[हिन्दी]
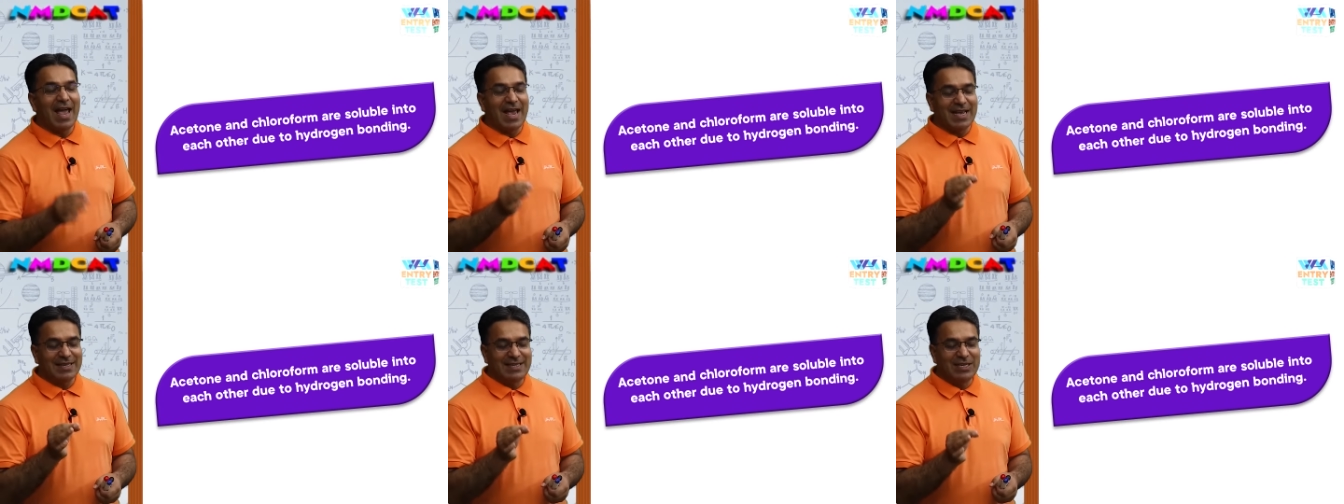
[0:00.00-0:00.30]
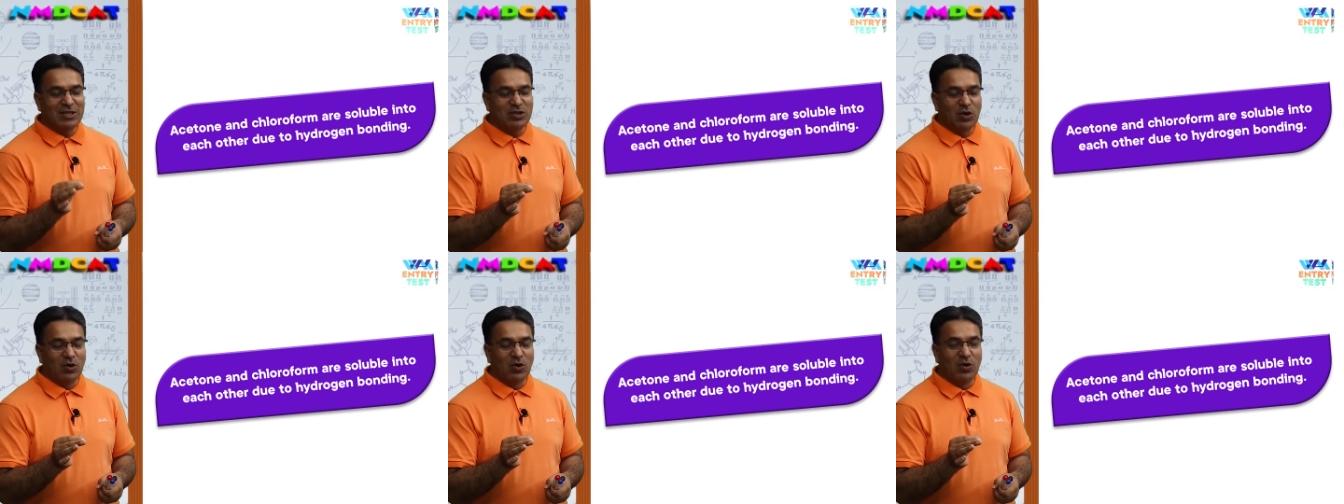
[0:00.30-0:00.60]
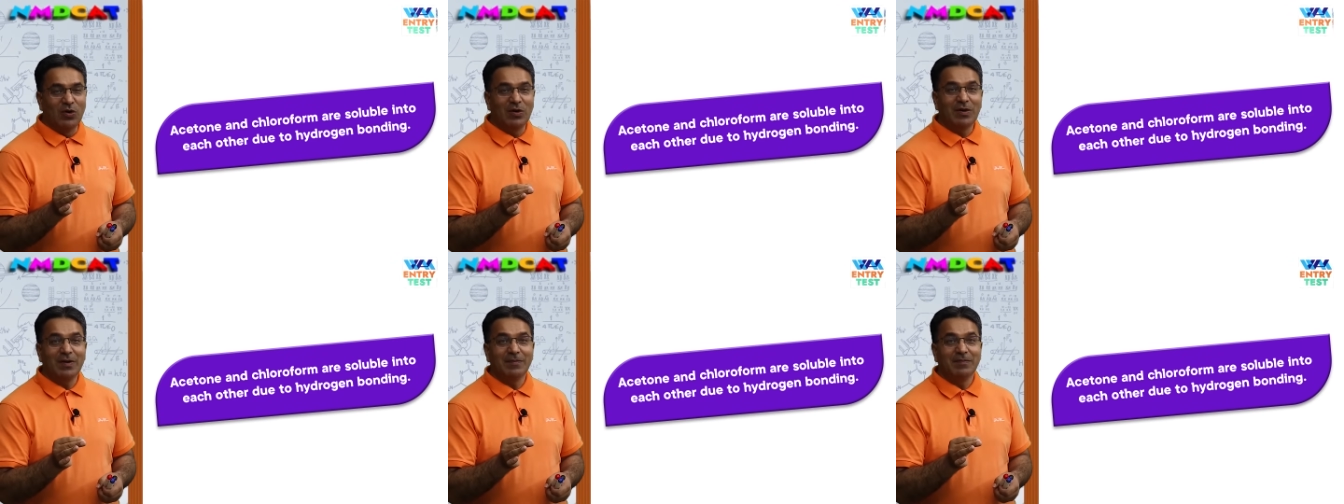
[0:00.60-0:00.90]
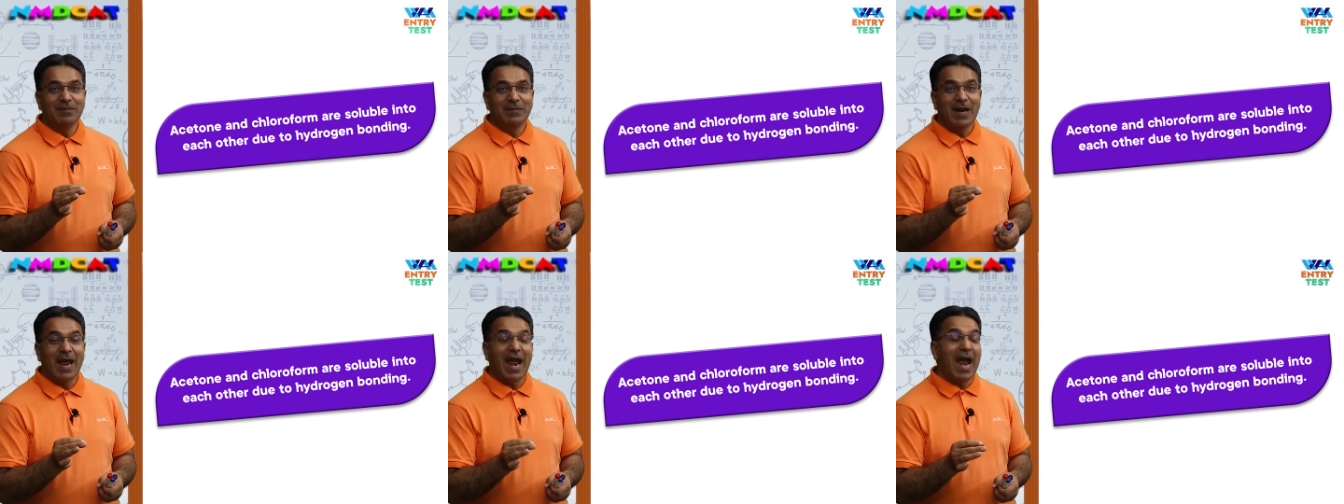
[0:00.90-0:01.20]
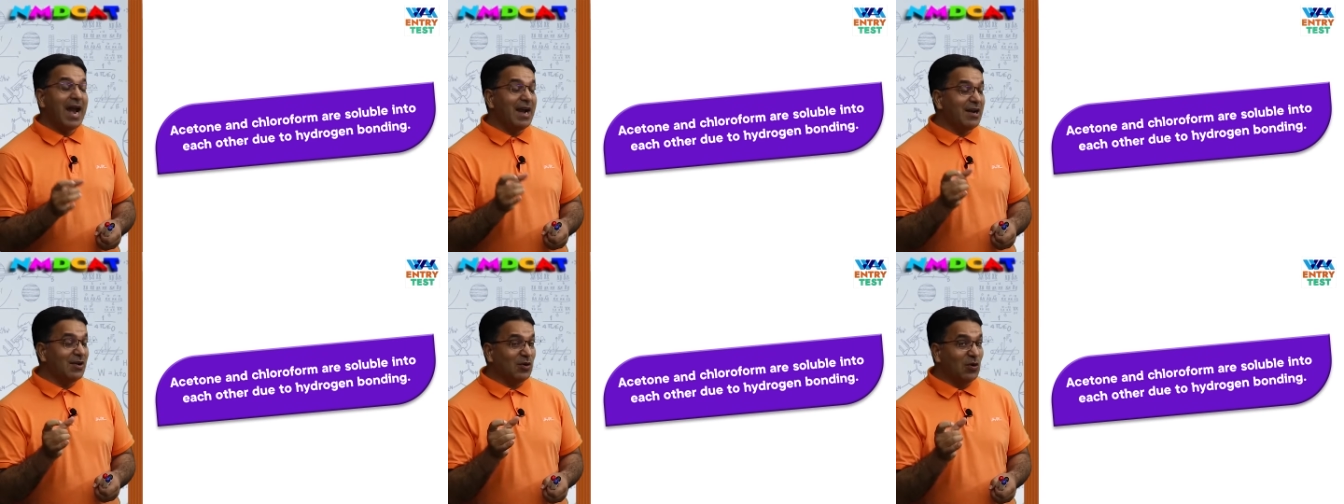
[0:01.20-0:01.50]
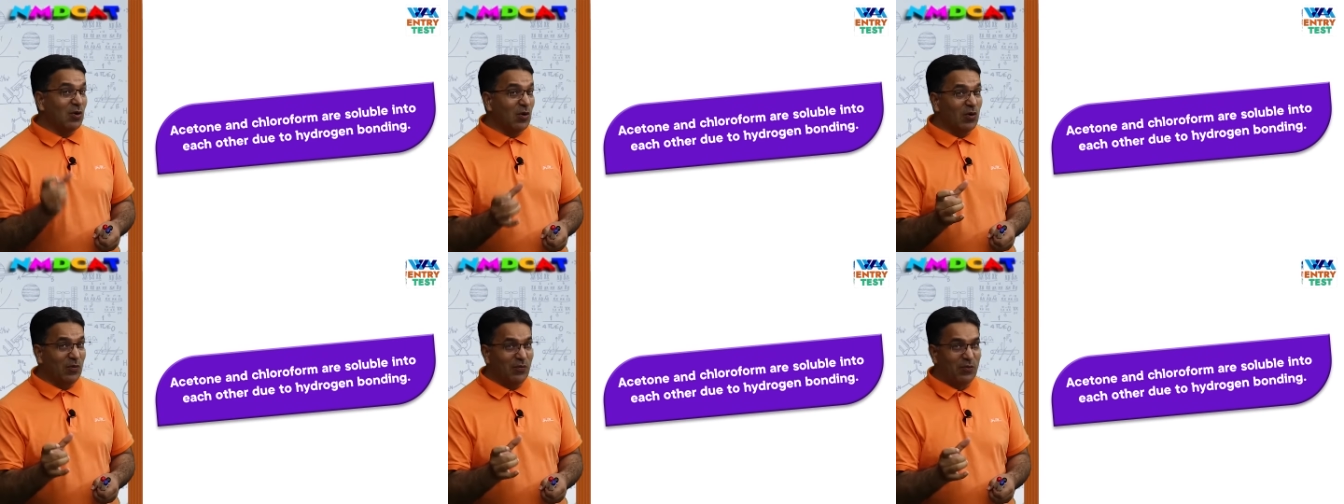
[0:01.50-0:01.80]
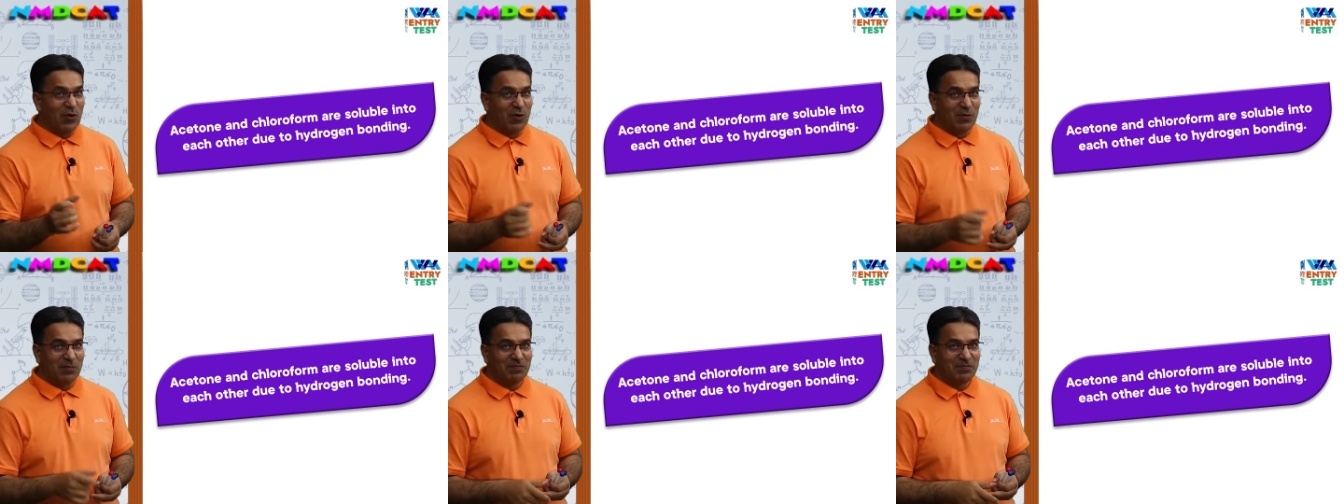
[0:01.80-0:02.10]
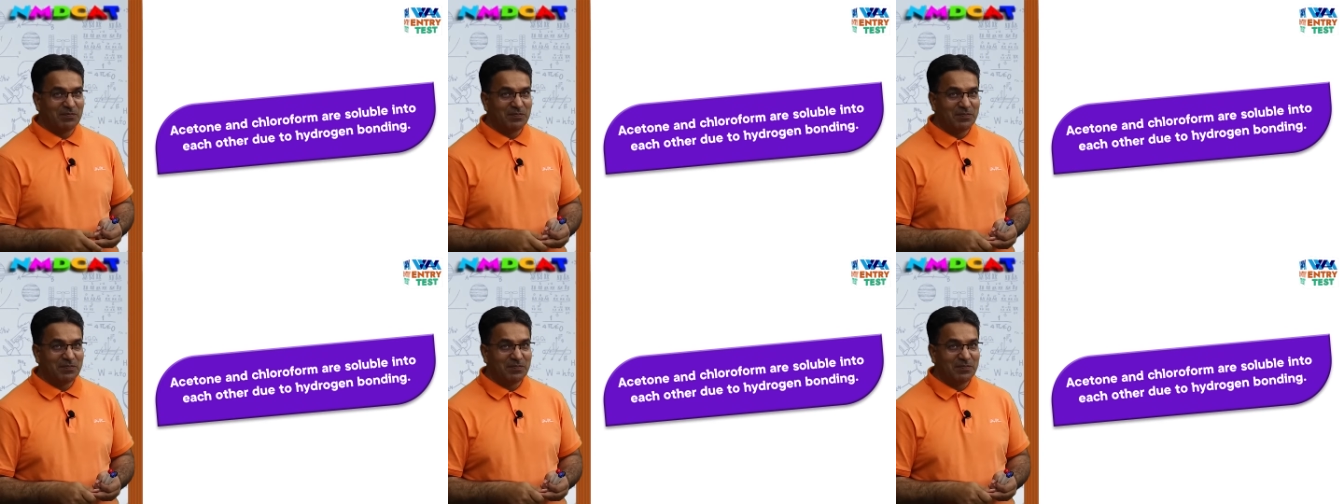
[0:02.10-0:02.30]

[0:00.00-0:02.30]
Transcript: एसीटोन एंड क्लोरोफोम